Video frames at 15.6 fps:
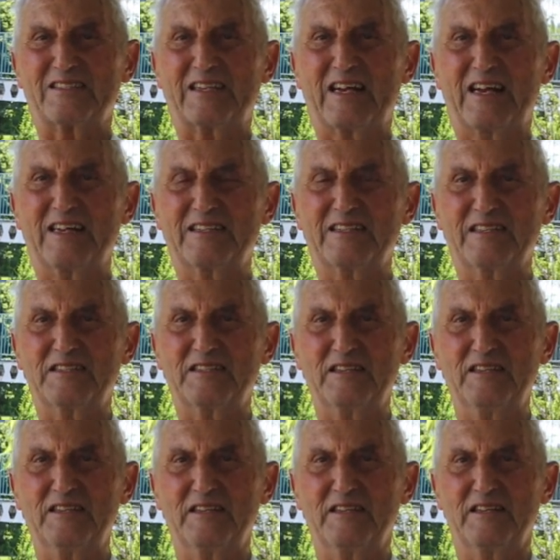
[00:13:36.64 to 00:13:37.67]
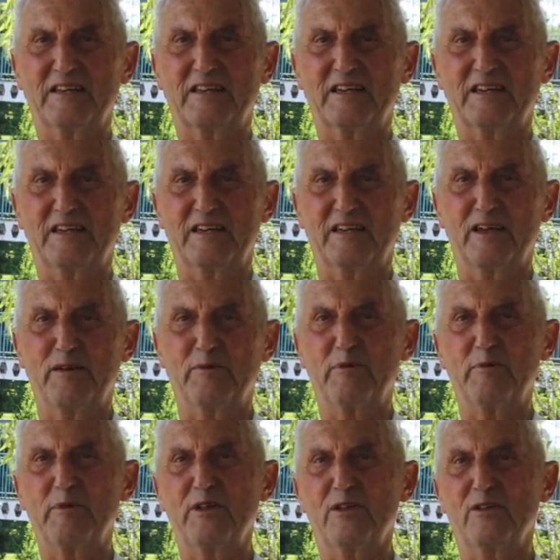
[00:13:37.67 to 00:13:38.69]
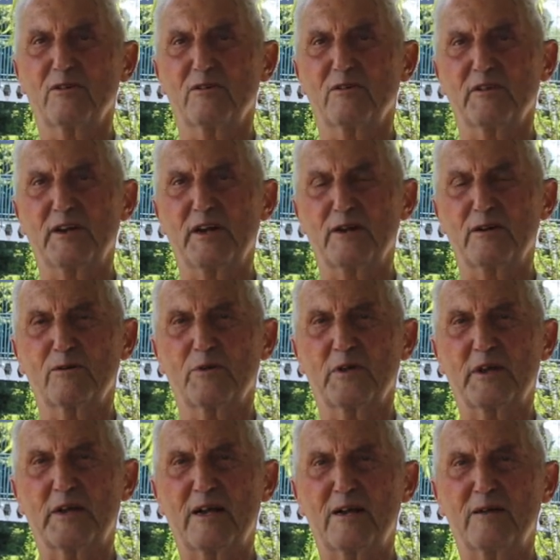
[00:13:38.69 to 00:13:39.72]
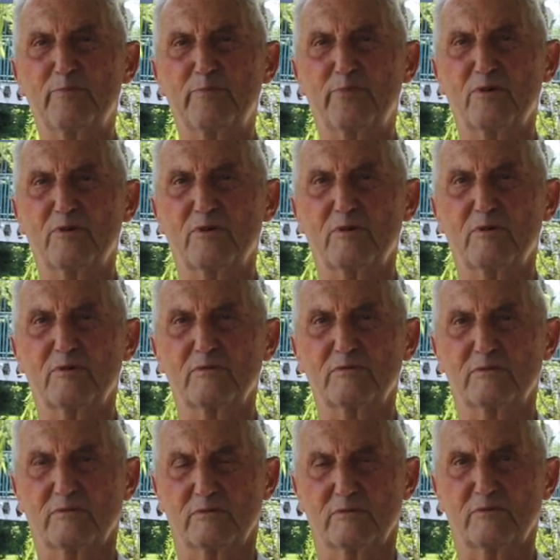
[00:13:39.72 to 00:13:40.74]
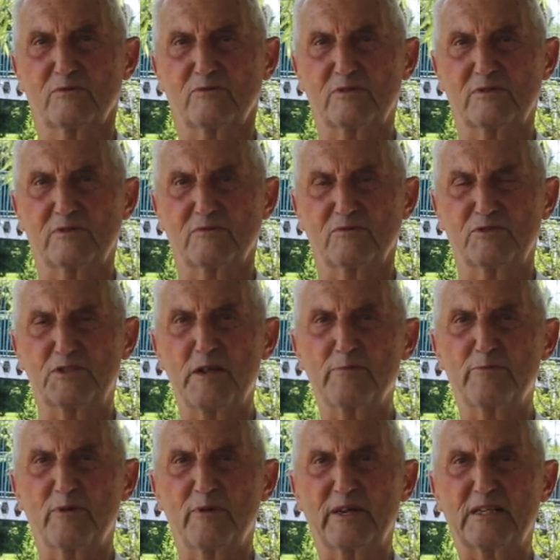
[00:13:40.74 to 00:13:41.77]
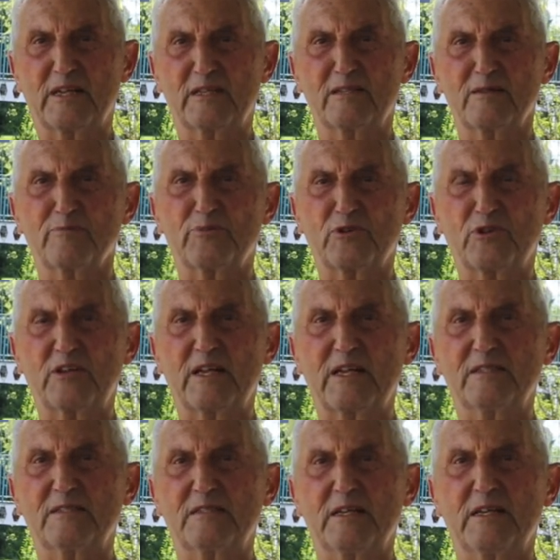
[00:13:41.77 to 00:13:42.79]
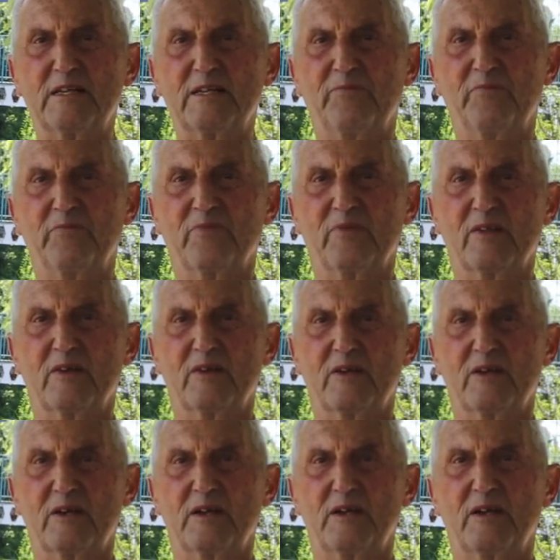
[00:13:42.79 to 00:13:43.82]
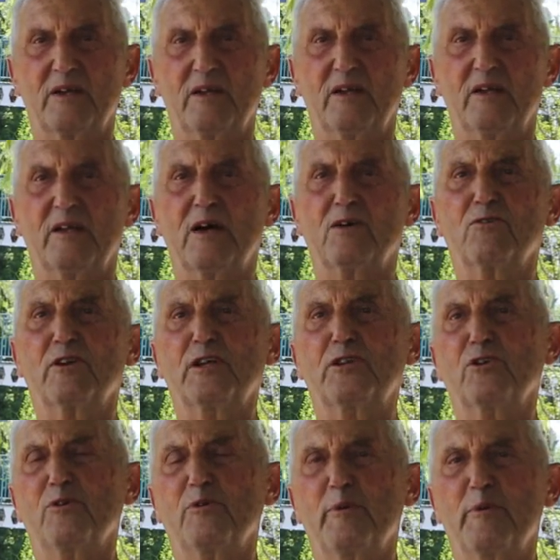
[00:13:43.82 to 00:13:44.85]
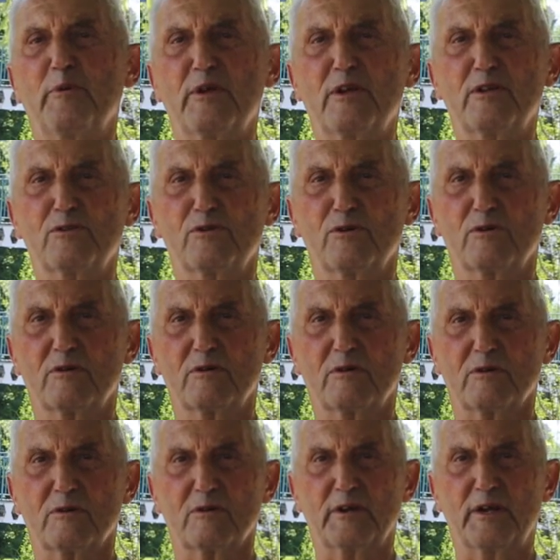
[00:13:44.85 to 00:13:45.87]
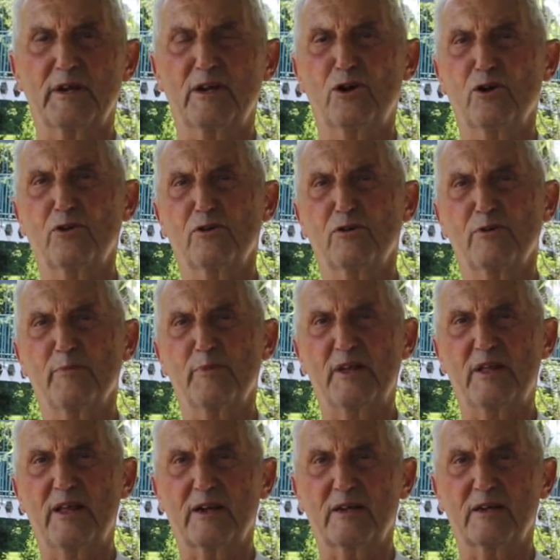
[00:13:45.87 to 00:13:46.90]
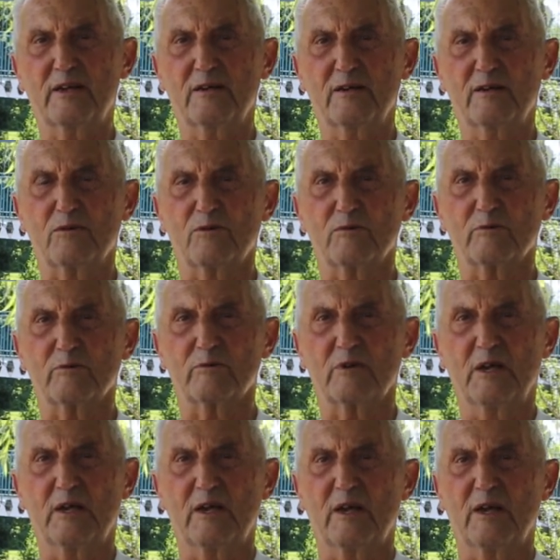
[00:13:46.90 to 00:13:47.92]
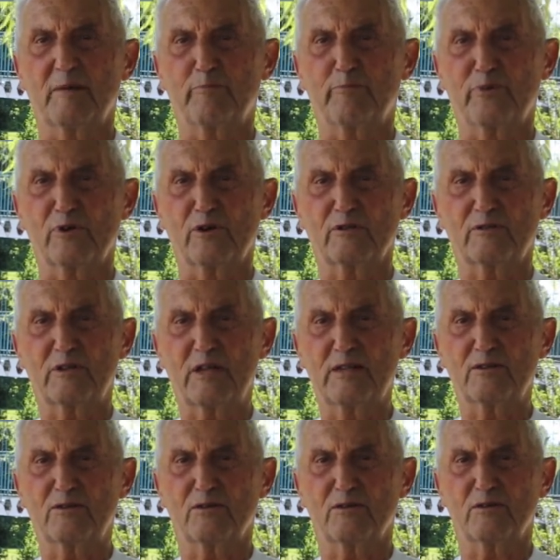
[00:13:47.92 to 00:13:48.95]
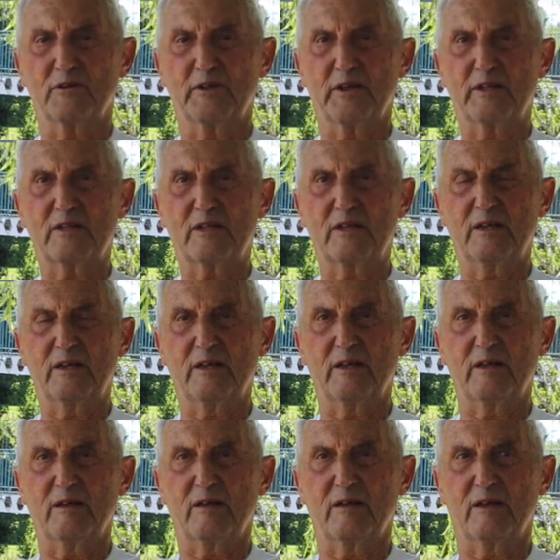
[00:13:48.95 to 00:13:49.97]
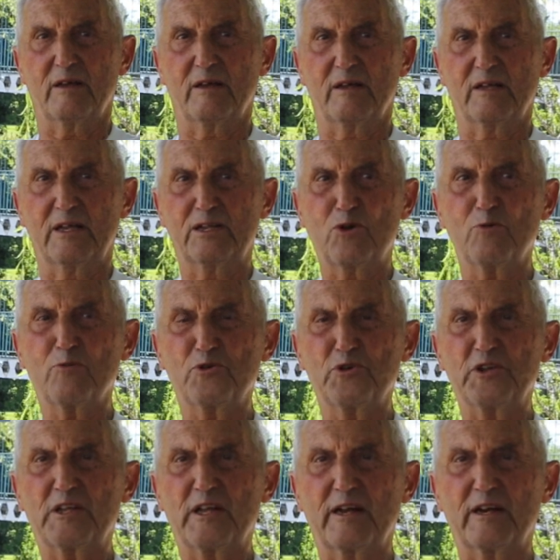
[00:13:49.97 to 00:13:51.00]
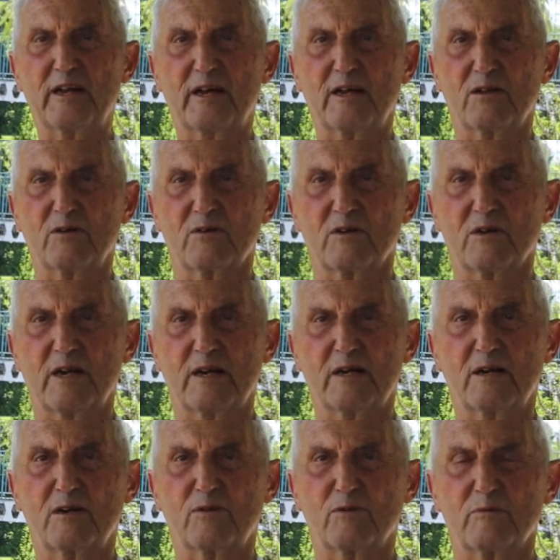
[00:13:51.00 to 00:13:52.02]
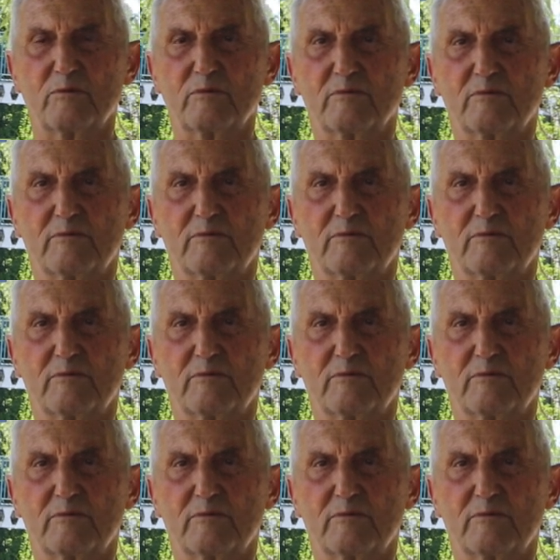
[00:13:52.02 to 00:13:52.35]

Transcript: Tal es así de que he vivido en el club de campo un tiempo bastante importante y ahora estoy viviendo en los dormis de acá del club. Por lo tanto, este, estoy muy integrado al club.